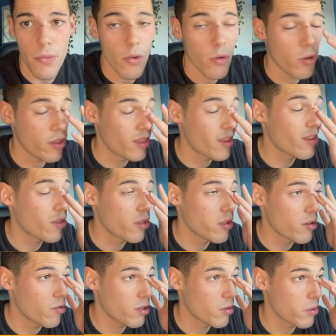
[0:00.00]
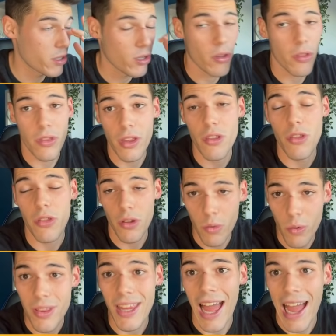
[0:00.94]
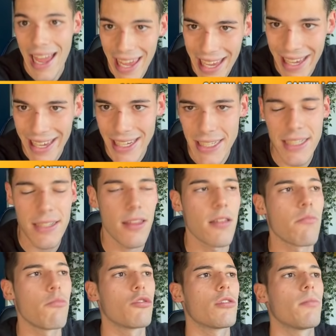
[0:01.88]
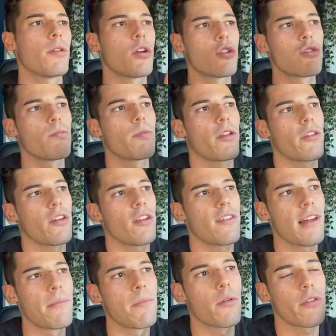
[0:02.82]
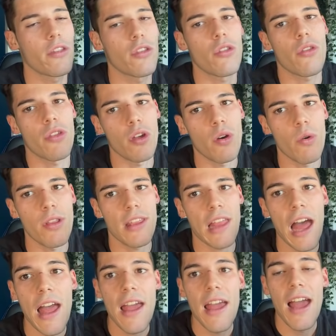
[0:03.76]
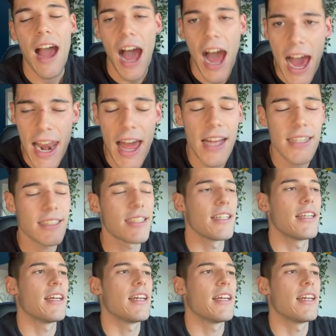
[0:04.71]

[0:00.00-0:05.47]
uy, 150%, 150x, es decir, multiplicó su precio inicial por 150 a las...